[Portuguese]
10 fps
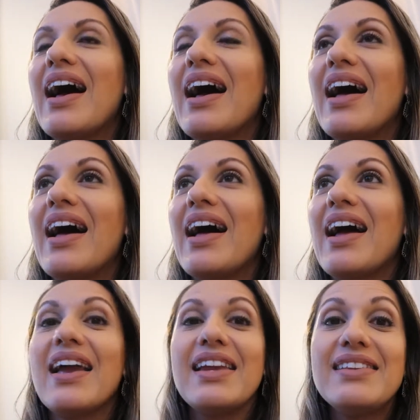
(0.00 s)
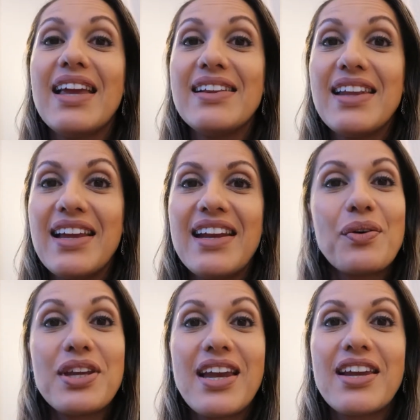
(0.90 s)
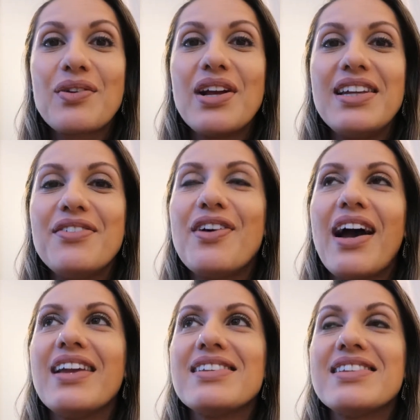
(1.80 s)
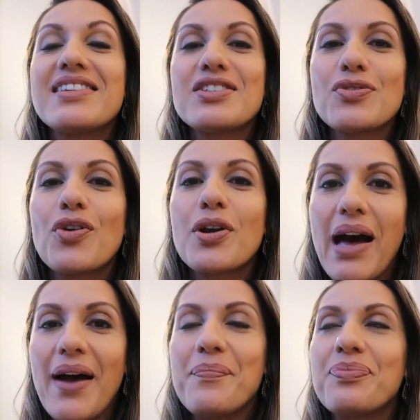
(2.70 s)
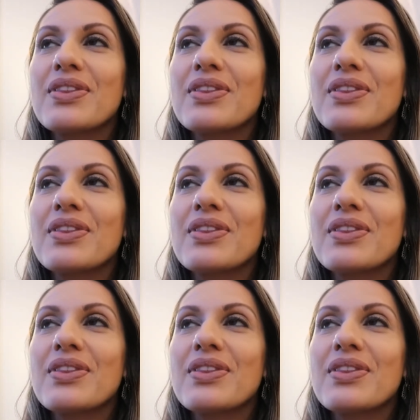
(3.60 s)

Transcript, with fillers: a entender, né, o que, que aquilo ali vai se transformar.